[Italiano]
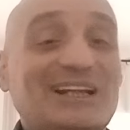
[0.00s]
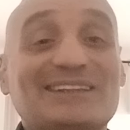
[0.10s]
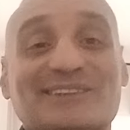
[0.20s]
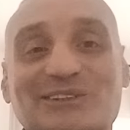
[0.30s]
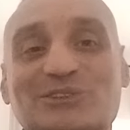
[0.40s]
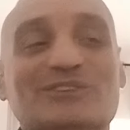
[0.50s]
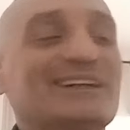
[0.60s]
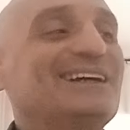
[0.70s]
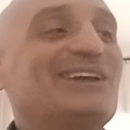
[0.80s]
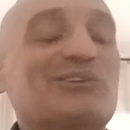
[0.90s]
un'altra
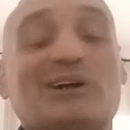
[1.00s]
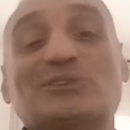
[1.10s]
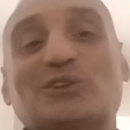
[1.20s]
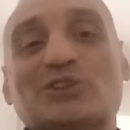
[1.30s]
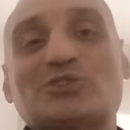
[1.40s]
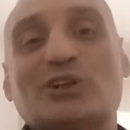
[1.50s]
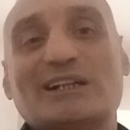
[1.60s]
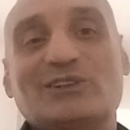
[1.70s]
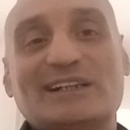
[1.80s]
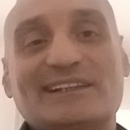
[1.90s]
Juve. Quando non
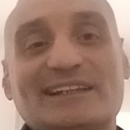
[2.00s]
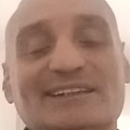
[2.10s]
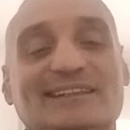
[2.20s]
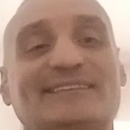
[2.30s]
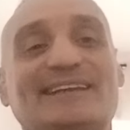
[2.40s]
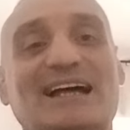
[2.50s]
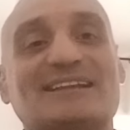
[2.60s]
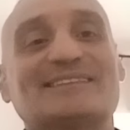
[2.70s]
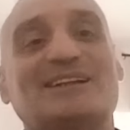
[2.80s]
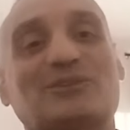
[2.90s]
gioca Locatelli si
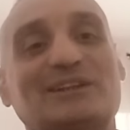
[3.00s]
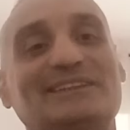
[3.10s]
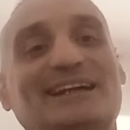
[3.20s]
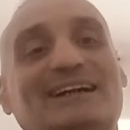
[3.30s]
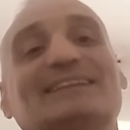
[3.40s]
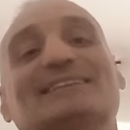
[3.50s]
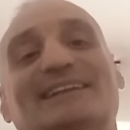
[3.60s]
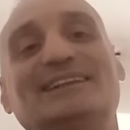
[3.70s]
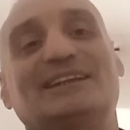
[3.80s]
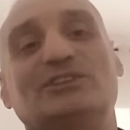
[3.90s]
alza la qualità
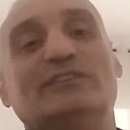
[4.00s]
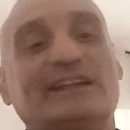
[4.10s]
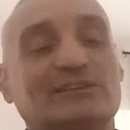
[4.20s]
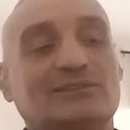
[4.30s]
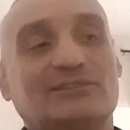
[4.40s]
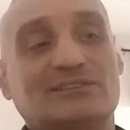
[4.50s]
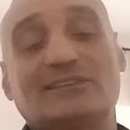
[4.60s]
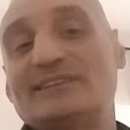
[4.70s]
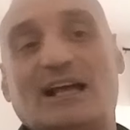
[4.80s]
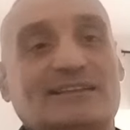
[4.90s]
della
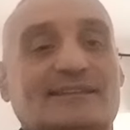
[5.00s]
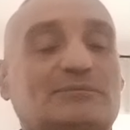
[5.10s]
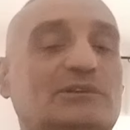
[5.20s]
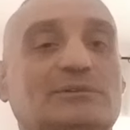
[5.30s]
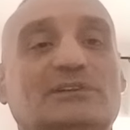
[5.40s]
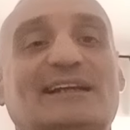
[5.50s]
Juventus, si alza proprio,